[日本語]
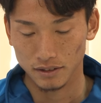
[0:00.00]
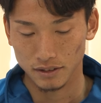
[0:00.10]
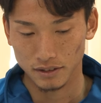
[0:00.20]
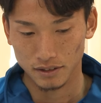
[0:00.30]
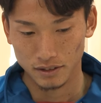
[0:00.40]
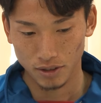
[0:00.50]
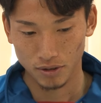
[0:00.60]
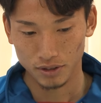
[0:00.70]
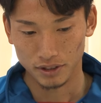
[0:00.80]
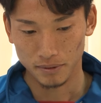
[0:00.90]

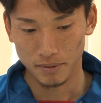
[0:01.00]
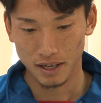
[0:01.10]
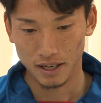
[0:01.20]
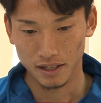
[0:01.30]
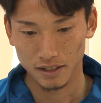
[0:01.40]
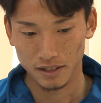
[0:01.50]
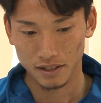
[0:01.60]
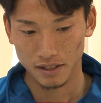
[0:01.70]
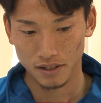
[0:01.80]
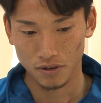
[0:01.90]
そうですねまあ
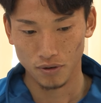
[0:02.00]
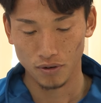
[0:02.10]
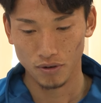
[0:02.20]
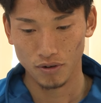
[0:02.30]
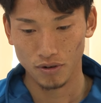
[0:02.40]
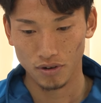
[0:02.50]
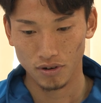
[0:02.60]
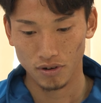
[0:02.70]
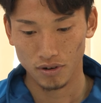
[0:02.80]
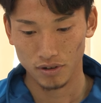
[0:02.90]

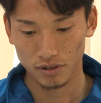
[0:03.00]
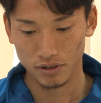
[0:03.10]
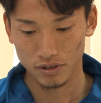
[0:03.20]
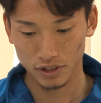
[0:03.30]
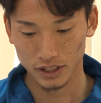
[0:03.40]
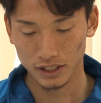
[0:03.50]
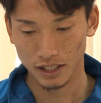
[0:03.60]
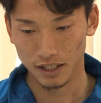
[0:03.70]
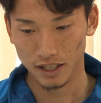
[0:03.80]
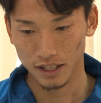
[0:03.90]
こう苦しい
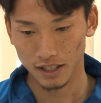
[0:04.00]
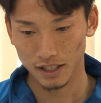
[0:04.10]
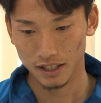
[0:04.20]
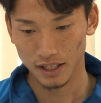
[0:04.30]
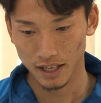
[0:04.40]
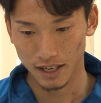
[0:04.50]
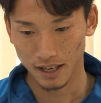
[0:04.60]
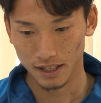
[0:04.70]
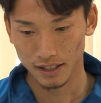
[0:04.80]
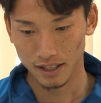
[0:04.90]
戦いで
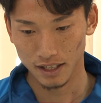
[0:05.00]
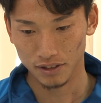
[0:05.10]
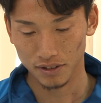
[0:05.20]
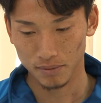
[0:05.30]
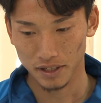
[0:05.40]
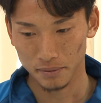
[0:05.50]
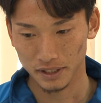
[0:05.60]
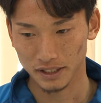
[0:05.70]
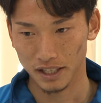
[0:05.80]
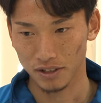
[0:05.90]
勝てない時もありま
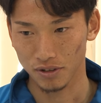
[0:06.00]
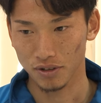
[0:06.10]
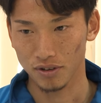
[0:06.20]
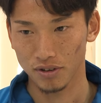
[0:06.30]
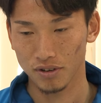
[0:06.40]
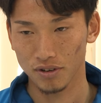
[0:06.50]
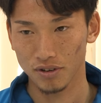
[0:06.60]
したけど